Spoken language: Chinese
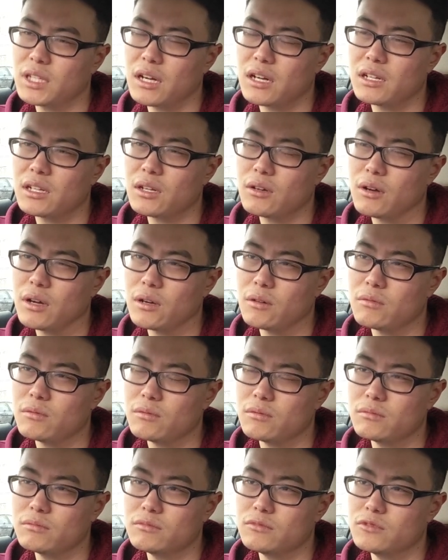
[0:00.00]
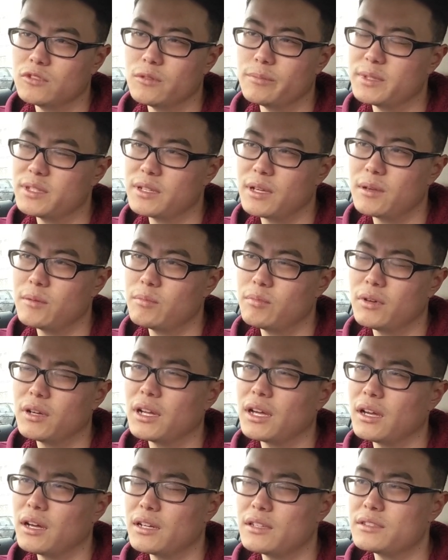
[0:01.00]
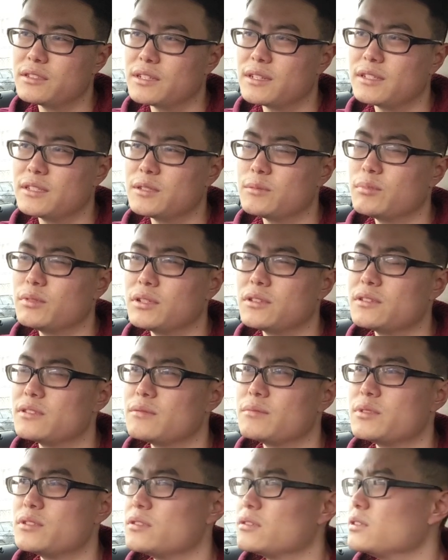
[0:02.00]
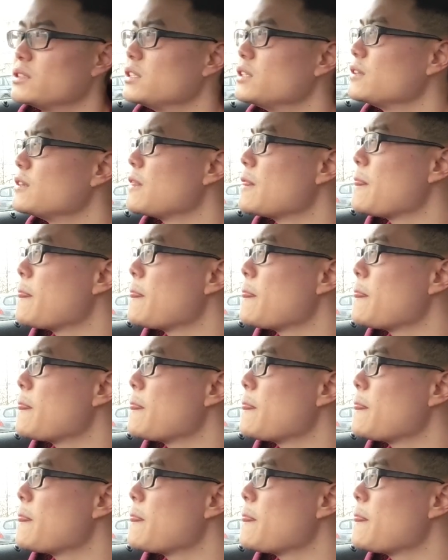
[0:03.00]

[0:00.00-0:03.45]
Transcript: 当然的话，我们在波兰很显然是不能这么做的。